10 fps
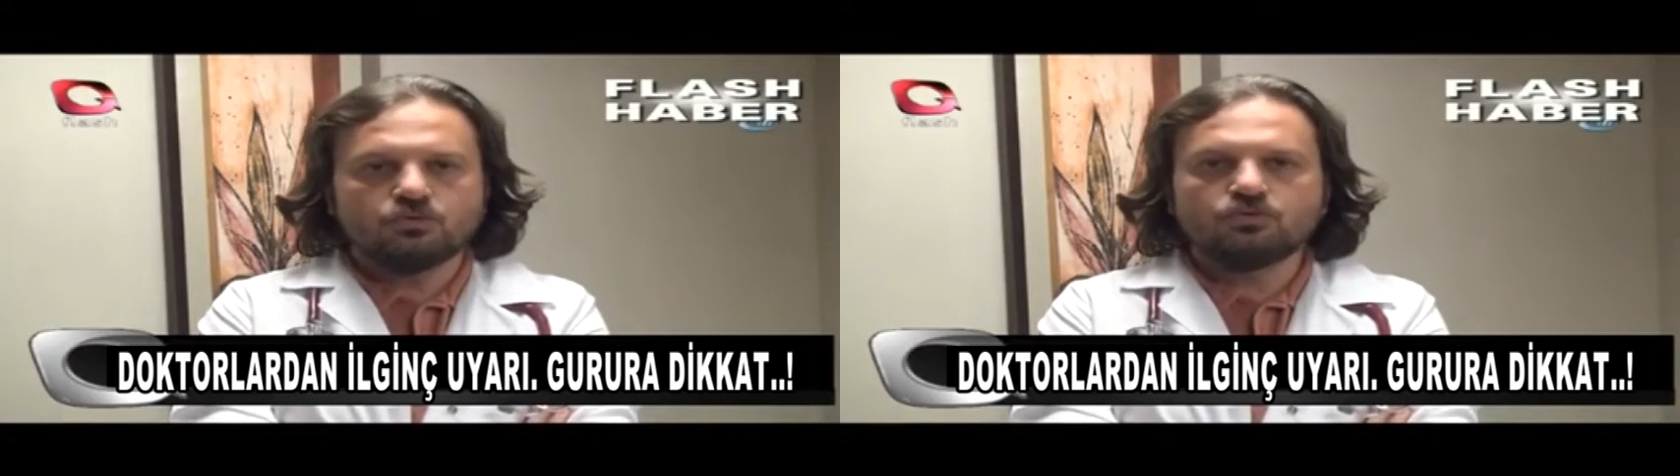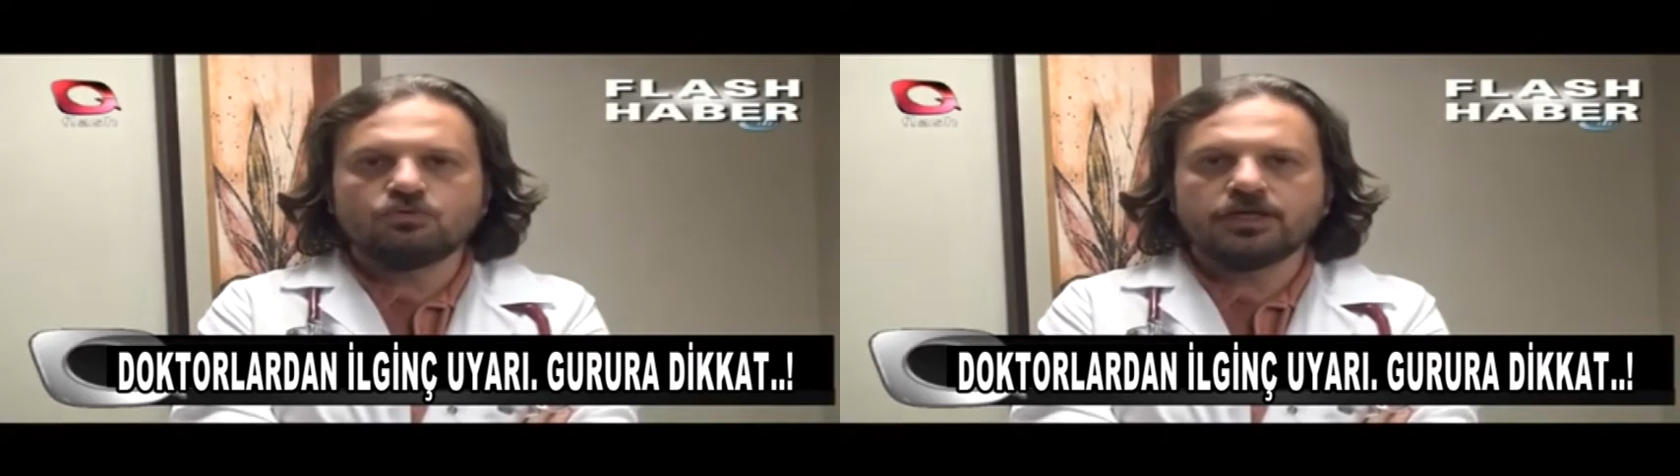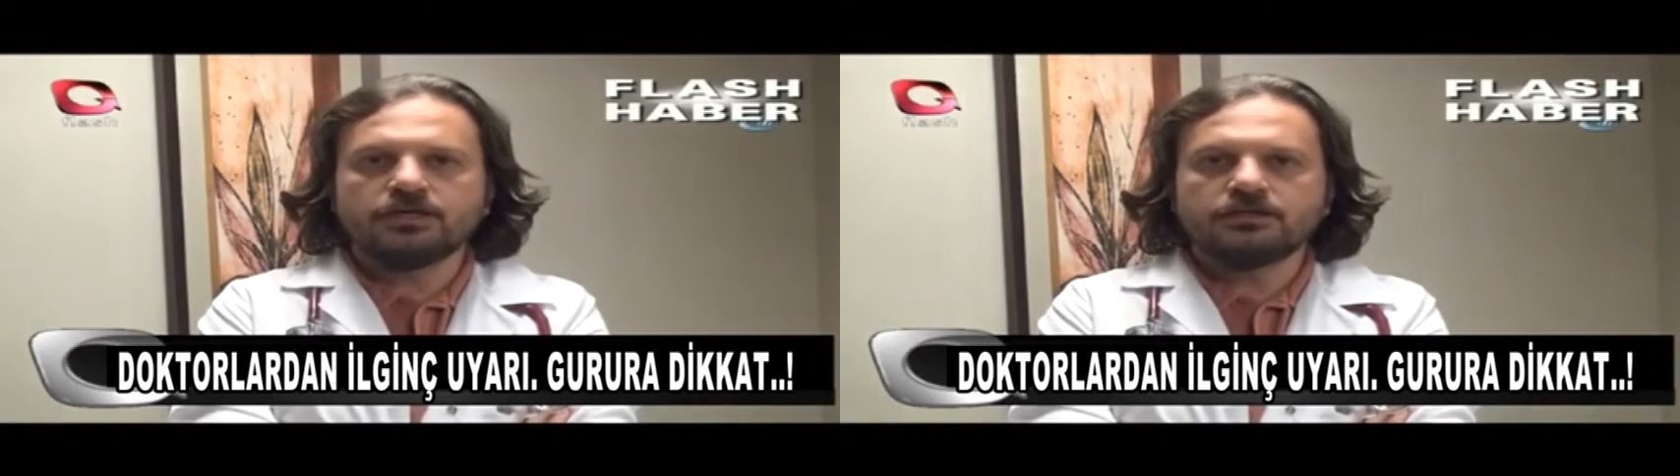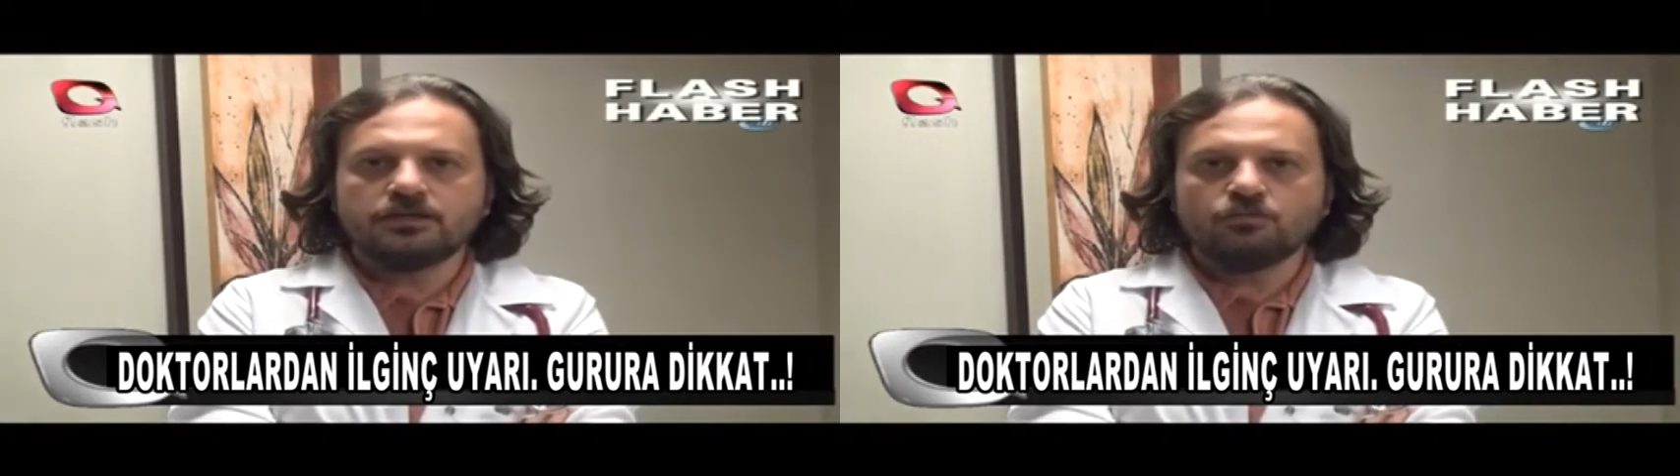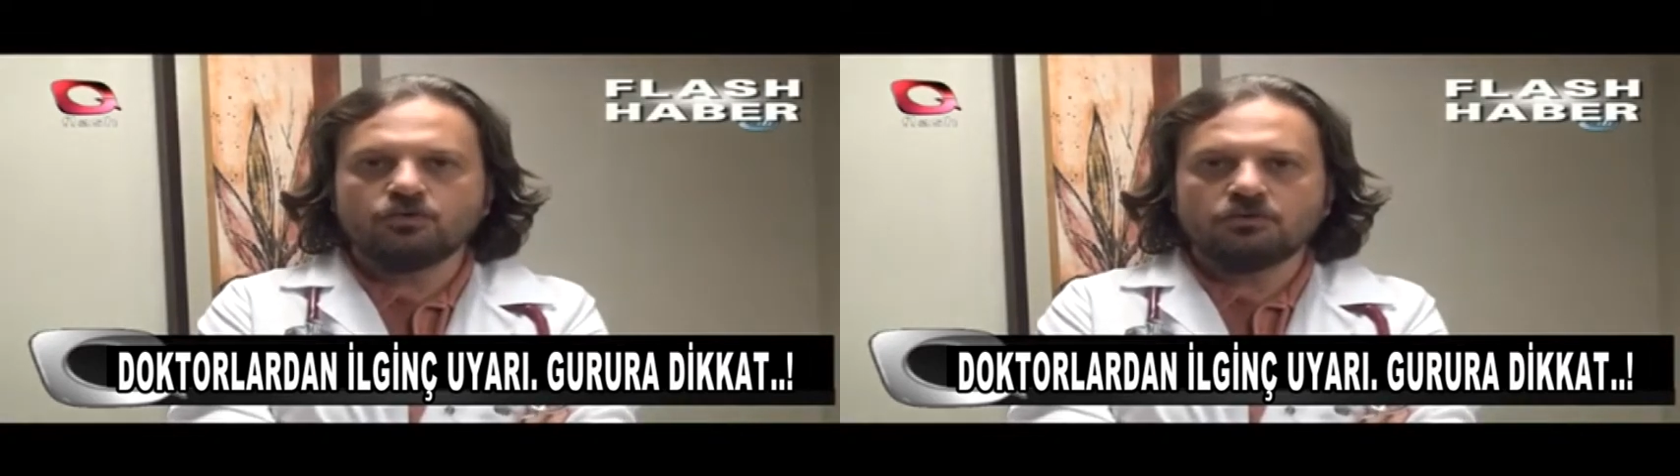gururuna
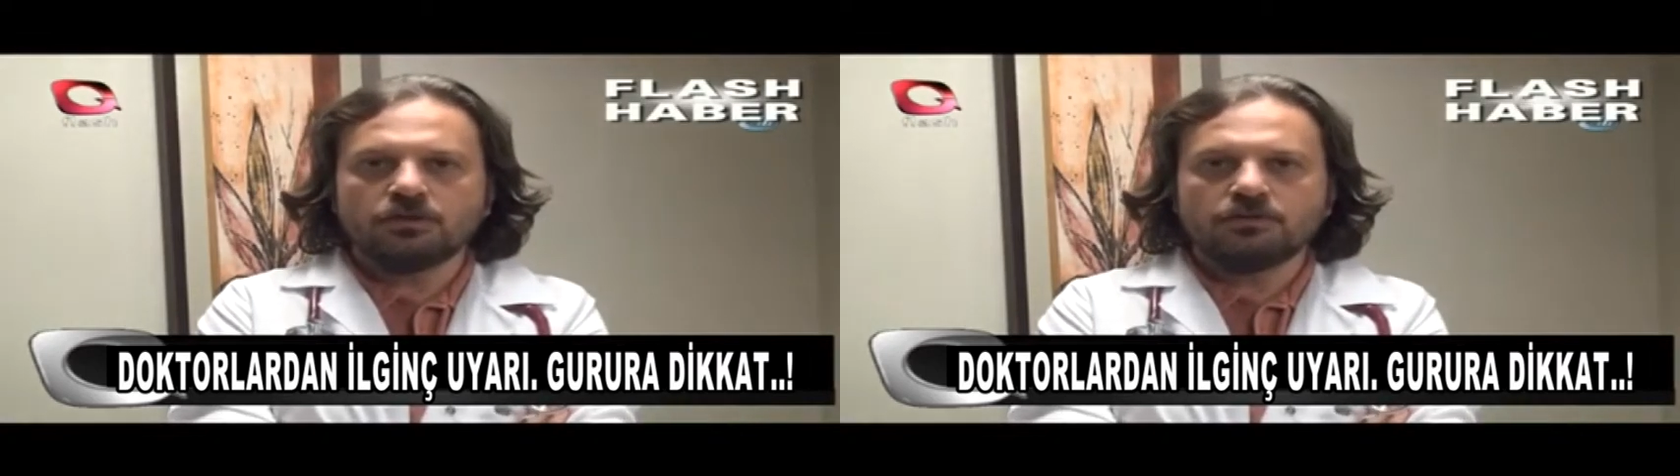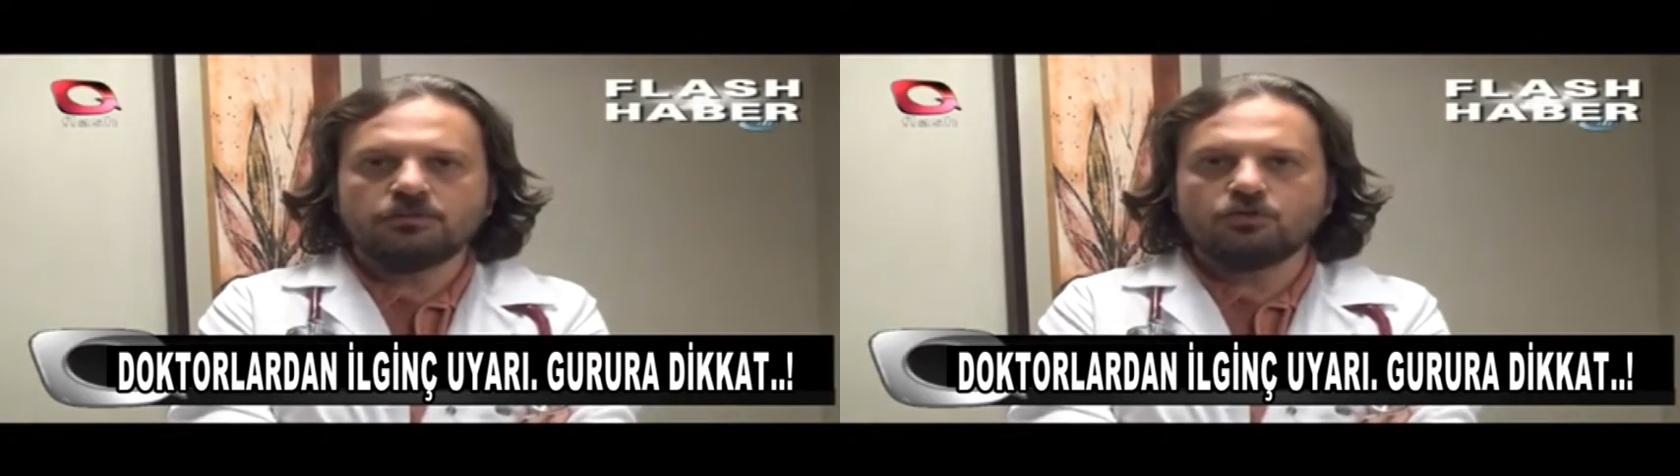yediremiyor. Hadi